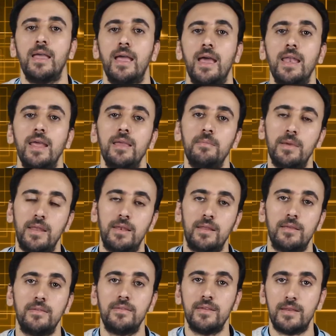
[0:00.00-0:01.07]
هل هيبقى
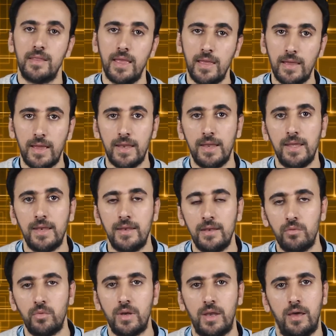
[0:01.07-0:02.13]
الخنزير ده حلال
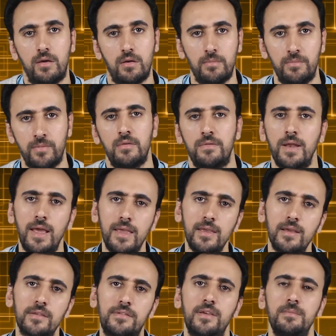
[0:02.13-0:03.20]
ولا حرام في
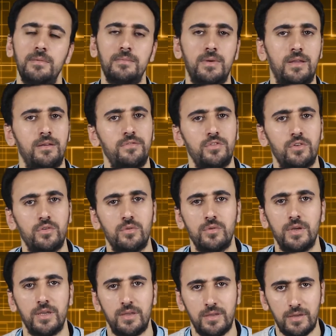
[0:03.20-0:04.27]
الحقيقه صاحبي ما عرفش ان
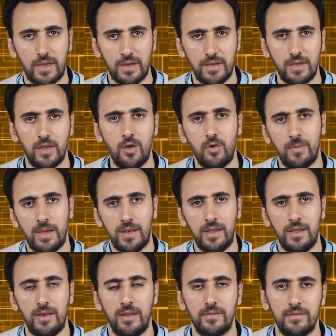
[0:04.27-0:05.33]
هو يعني يجاوب
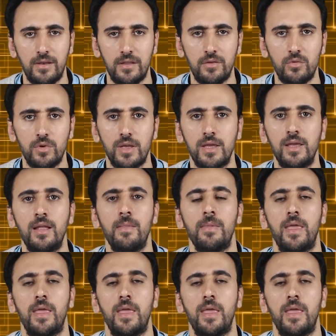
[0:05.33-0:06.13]
على الاسئله دي كلها